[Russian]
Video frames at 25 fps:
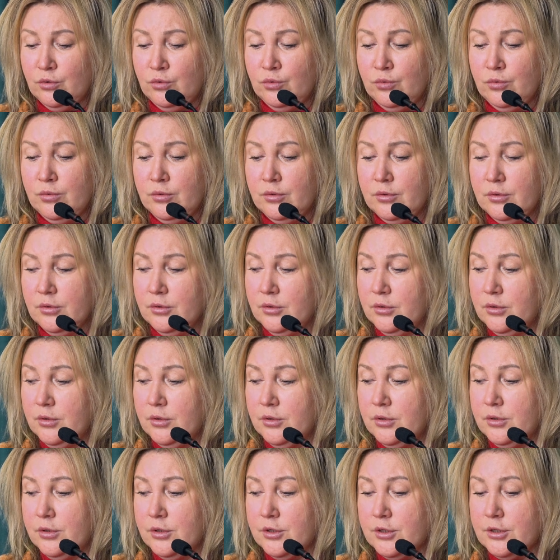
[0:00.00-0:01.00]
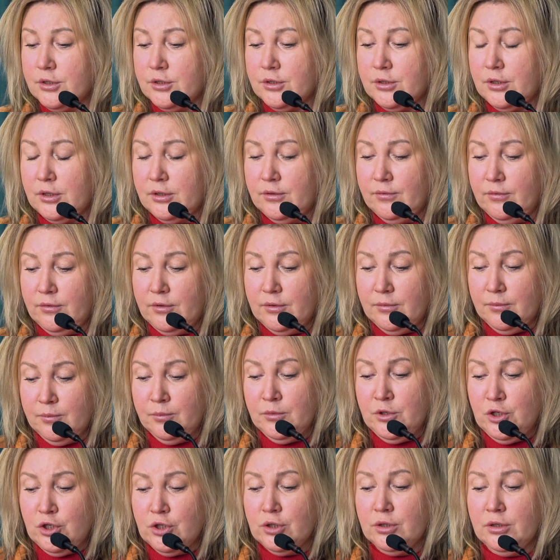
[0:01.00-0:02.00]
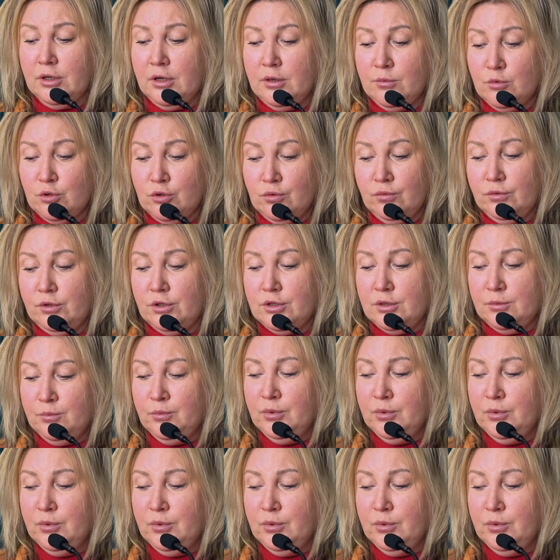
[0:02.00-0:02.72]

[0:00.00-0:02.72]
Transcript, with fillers: то э, мы считаем, что вот эти